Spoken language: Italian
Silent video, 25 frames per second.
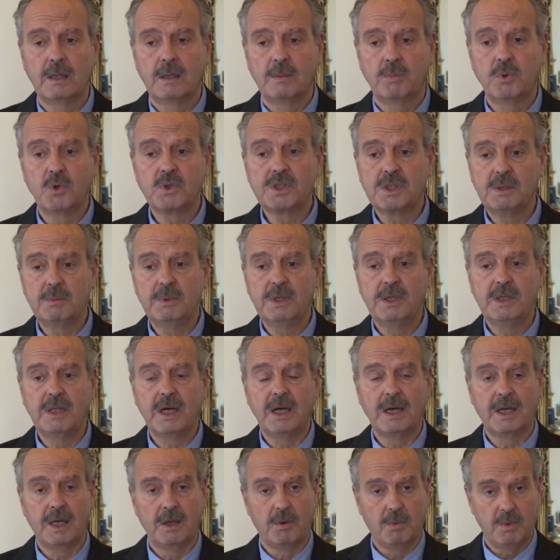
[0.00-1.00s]

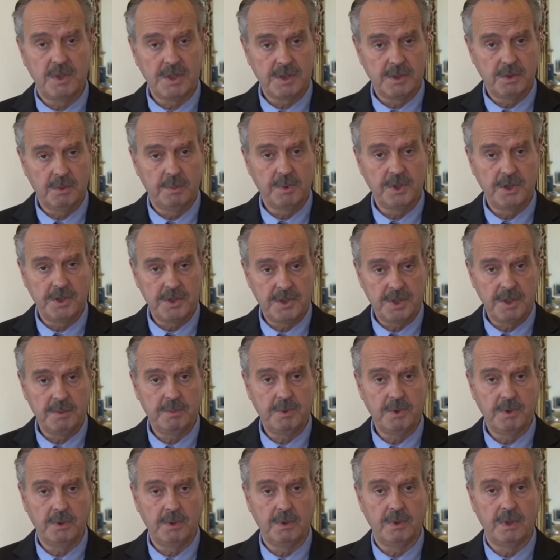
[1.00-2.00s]
possibilità che questo
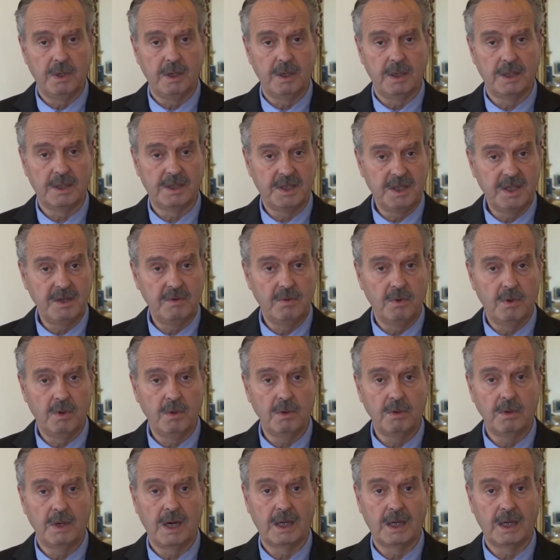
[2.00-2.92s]
principio attivo,